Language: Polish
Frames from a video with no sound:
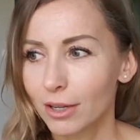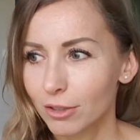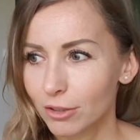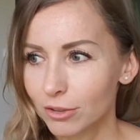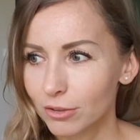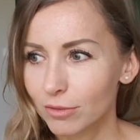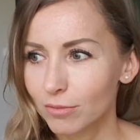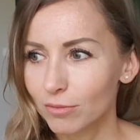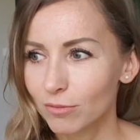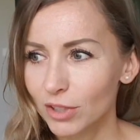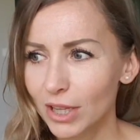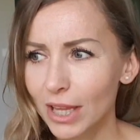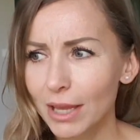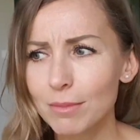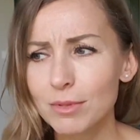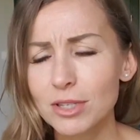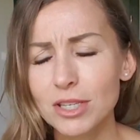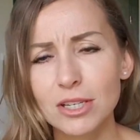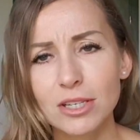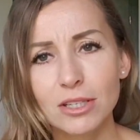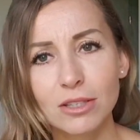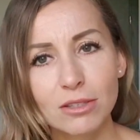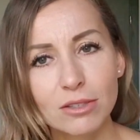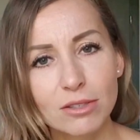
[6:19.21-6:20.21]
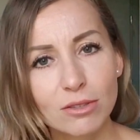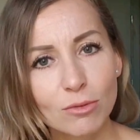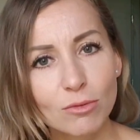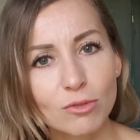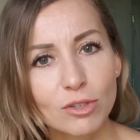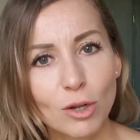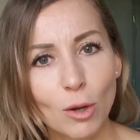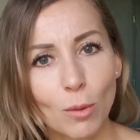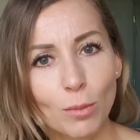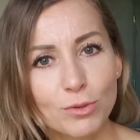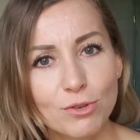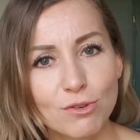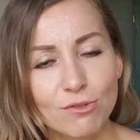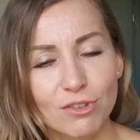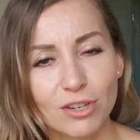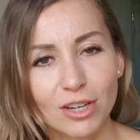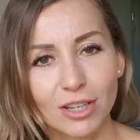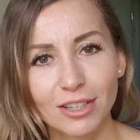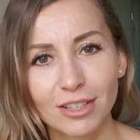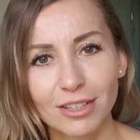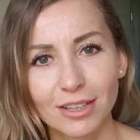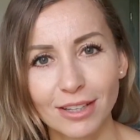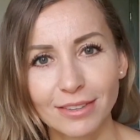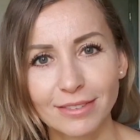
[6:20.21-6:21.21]
No, wydaje mi się, że to jest duże
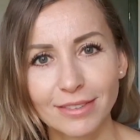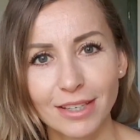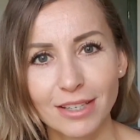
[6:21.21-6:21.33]
obciążenie dla